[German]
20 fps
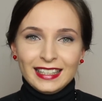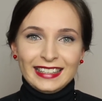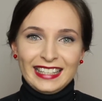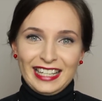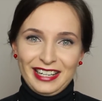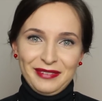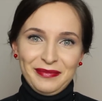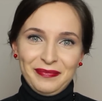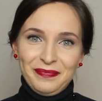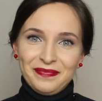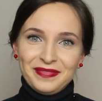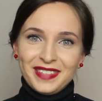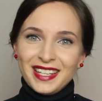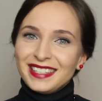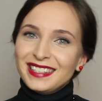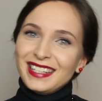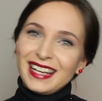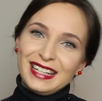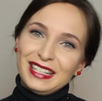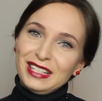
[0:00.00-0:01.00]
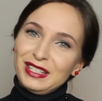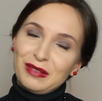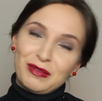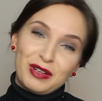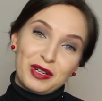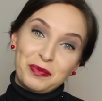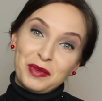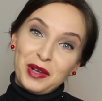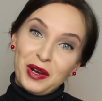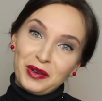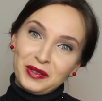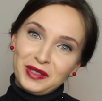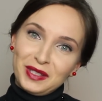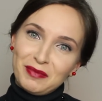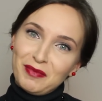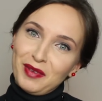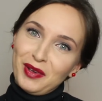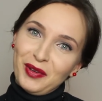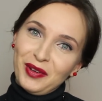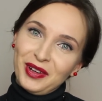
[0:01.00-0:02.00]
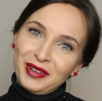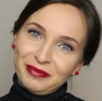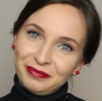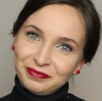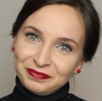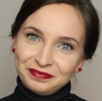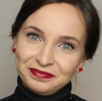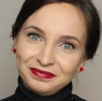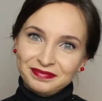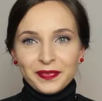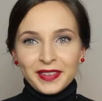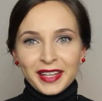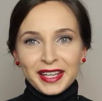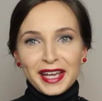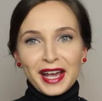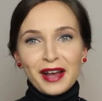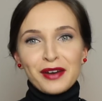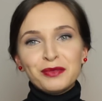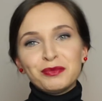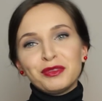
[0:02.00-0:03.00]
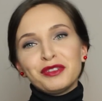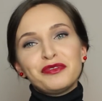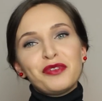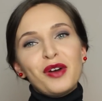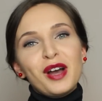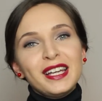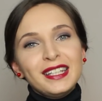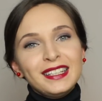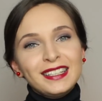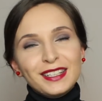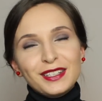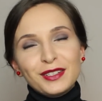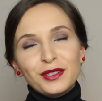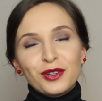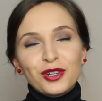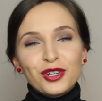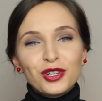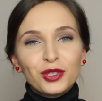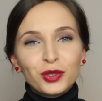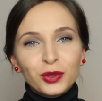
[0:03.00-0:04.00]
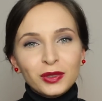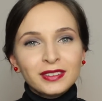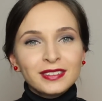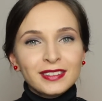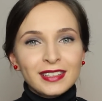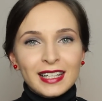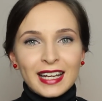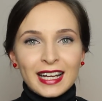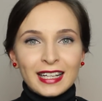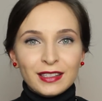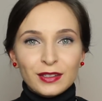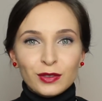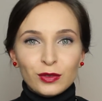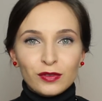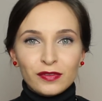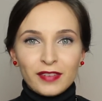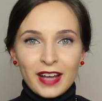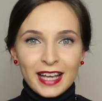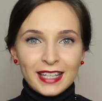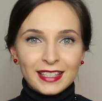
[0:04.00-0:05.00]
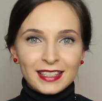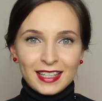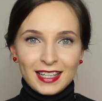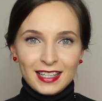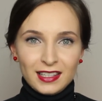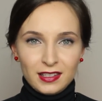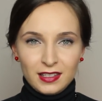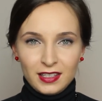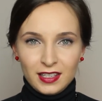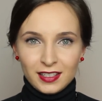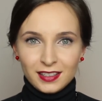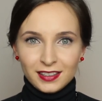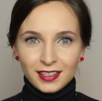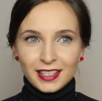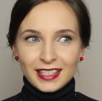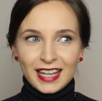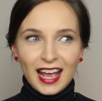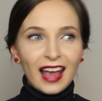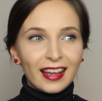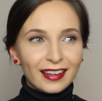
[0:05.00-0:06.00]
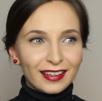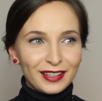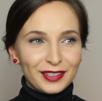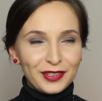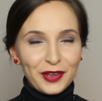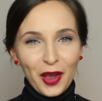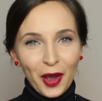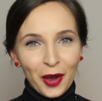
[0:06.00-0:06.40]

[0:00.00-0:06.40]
Ja, das kann ich zum Beispiel auch nicht mehr hören. Naja, und bevor ich jetzt noch stundenlang so weitererzähle, dachte ich,